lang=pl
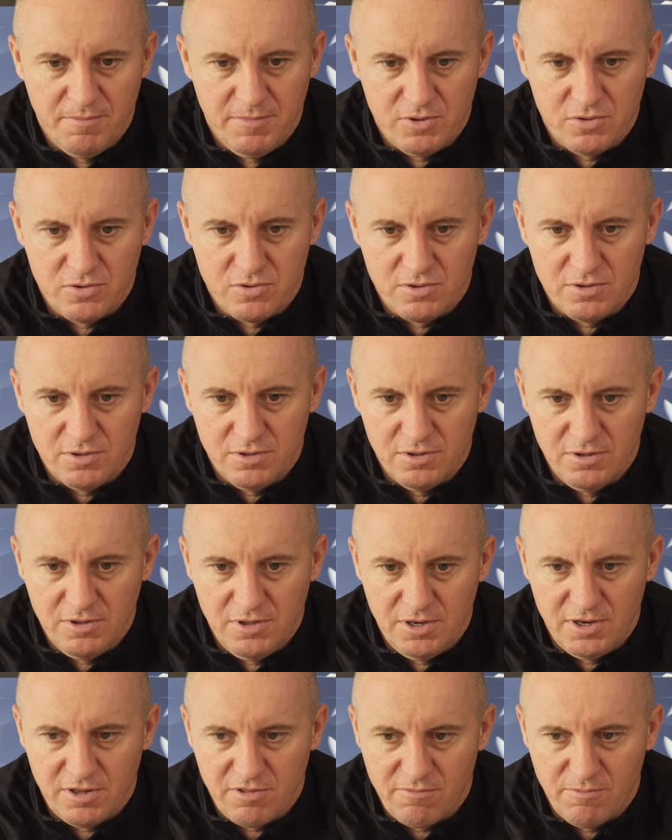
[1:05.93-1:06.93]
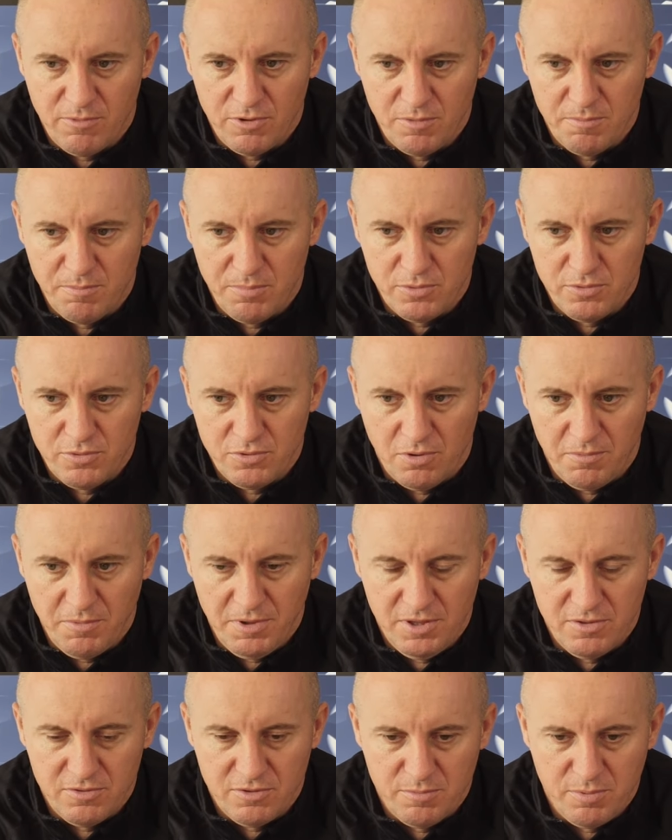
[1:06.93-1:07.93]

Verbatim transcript: mecz nie na swoim poziomie,